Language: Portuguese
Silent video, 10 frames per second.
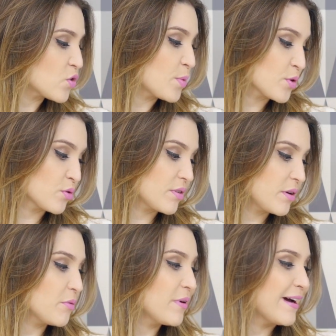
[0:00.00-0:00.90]
com um produto
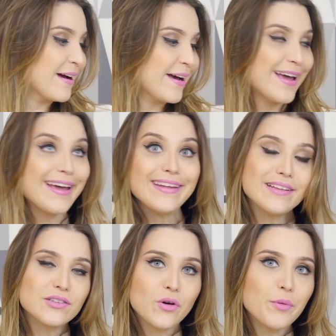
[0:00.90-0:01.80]
que eu
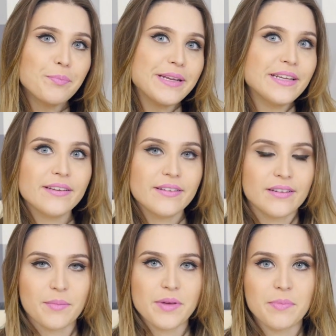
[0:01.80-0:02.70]
redescobri
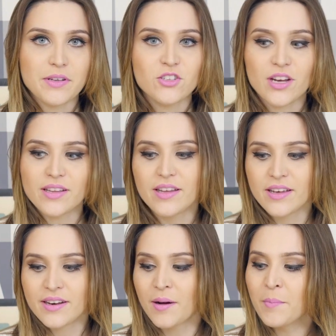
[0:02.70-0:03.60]
na minha
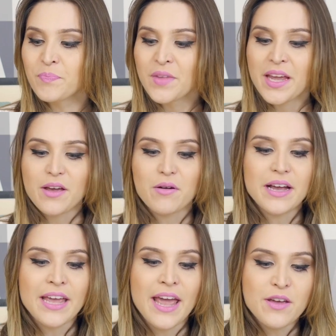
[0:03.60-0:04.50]
penteadeira. Eu
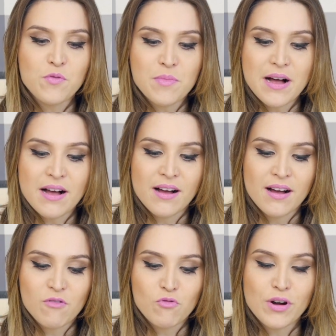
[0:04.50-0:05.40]
ganhei
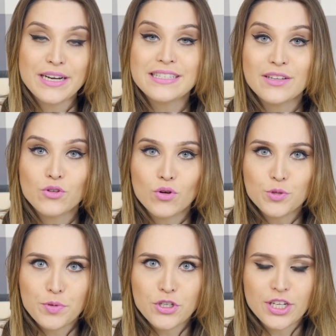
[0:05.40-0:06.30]
uma, um organizador
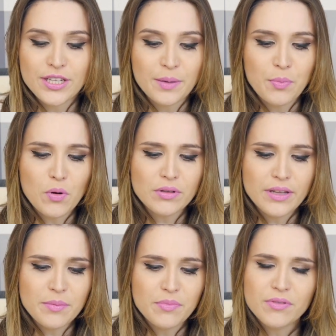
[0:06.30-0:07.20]
de penteadeira há pouco
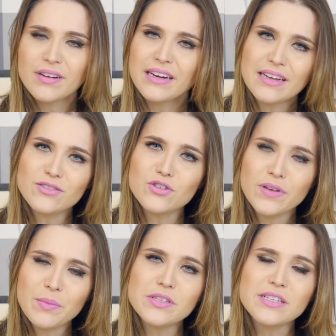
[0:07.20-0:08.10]
tempo. Aliás, eu
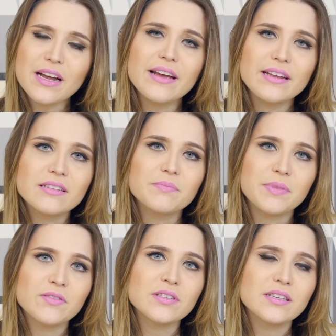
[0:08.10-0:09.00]
devia mostrar ele
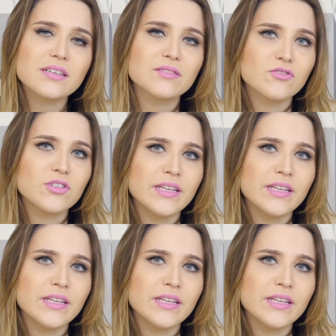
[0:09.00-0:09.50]
para vocês um dia